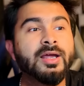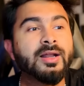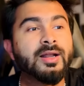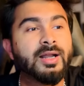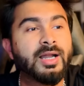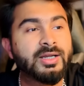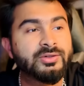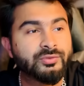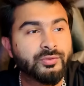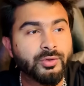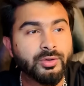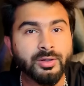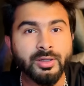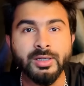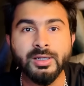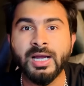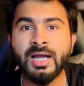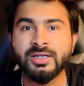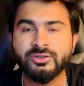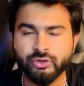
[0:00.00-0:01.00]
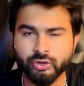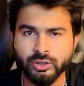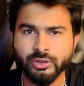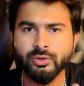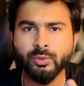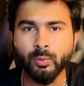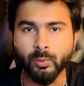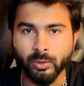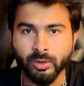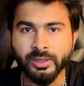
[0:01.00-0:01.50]
राशवर्ड एक्चुअली
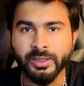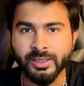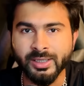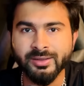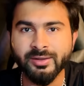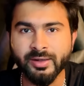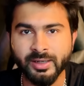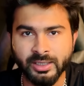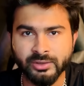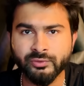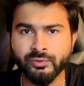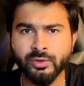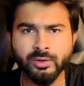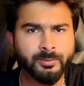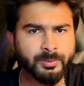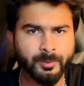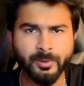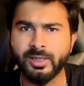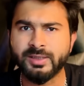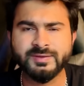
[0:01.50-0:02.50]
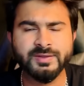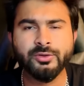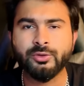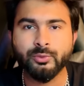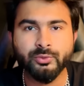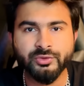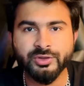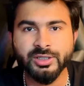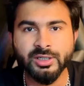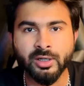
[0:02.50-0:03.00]
जो वर्ड है ना ट्रैशवर्ड में अक्सर
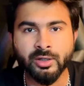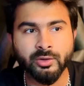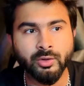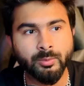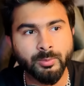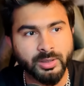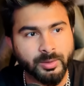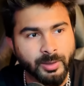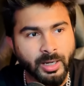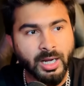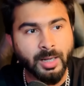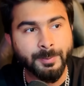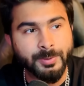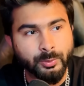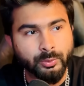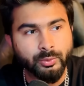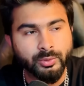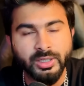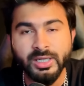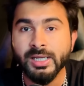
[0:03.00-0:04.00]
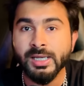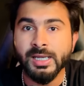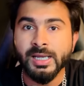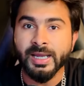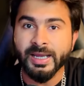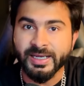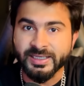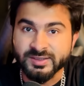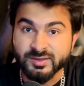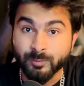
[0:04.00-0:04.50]
यूज़ नहीं करता हूँ बट यहाँ पे उन्होंने
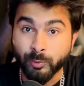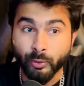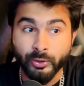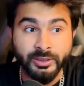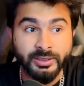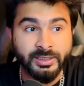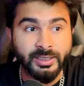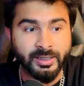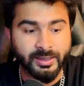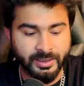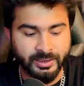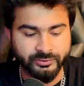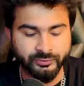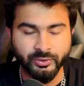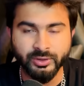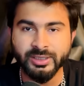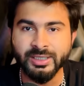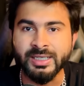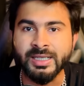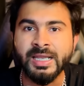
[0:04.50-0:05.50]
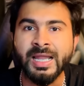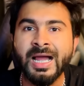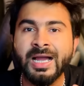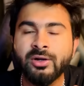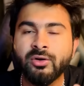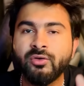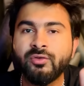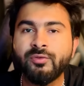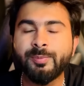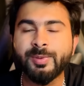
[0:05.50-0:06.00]
एक्सप्लॉइड किया राशवर्ड की
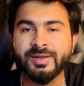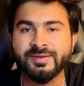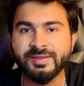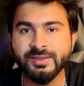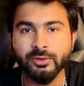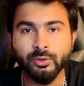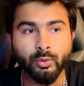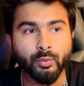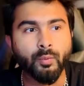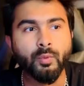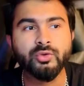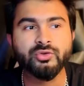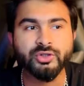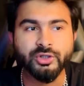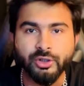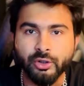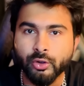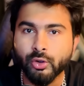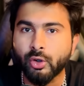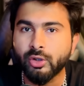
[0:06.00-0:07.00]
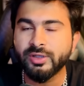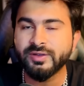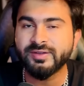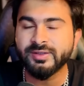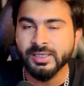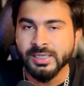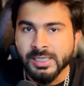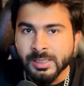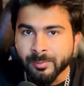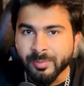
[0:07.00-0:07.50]
लैक ऑफ प्रेसिंग को वो सिंक्रोनस
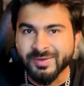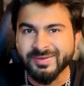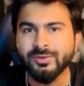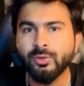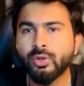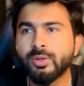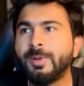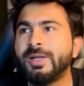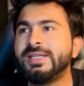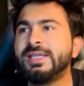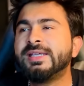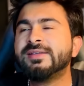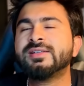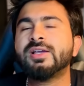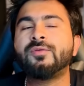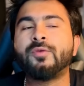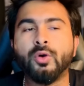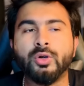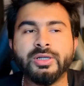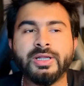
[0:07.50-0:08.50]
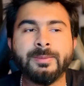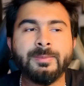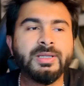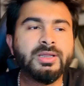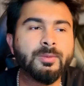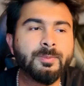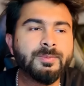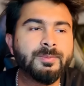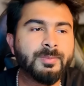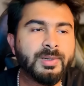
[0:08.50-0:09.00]
प्रेसिंग और भाई ये किसका फॉल्ट है
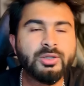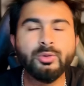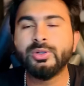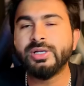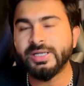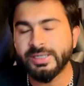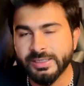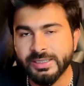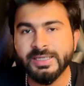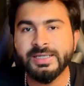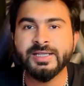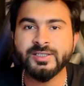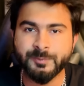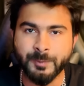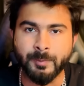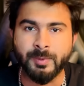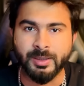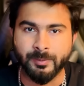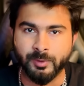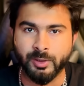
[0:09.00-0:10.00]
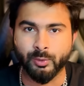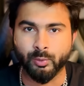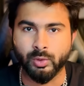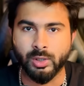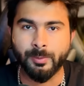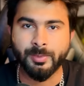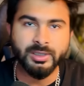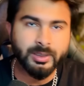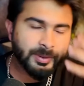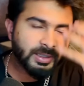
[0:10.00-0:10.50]
मतलब मतलब मैं तो ईट एज पर ब्लेम
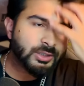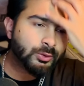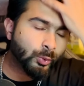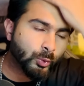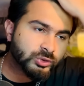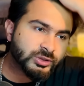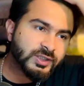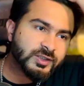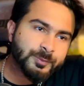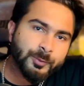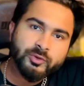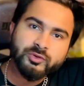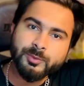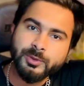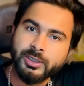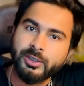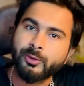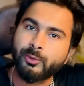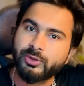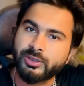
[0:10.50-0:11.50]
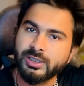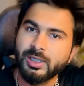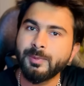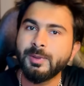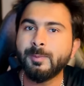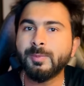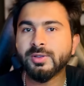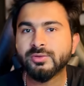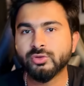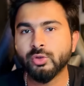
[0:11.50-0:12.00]
करूंगा मतलब एक कोच की रिस्पॉन्सिबिलिटी होती है ना
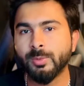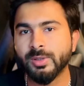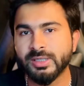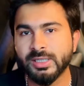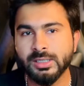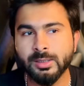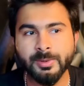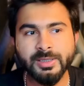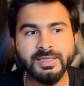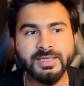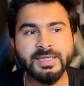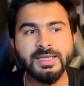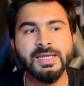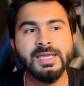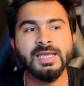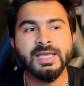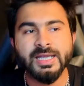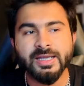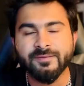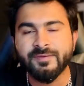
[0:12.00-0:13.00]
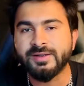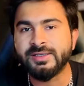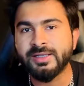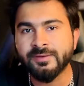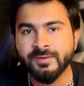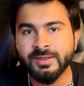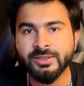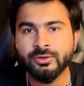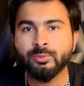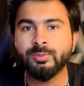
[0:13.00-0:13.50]
अपने प्लेयर्स को बताना भाई कि
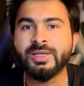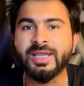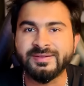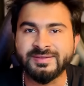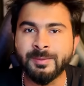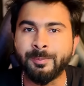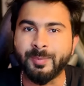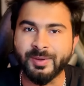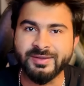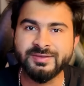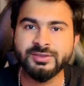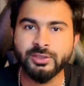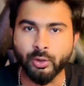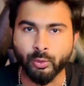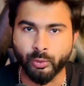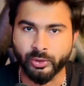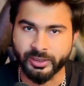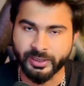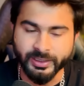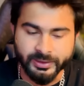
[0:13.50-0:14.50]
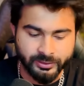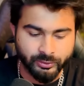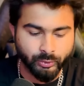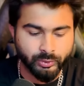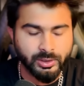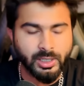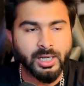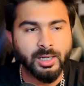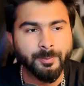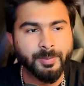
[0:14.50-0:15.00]
इफेक्टिवली तुम कैसे प्रेस करोगे राइट तो
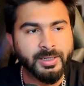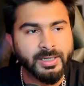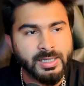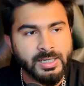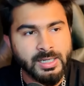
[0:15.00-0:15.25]
यहाँ पे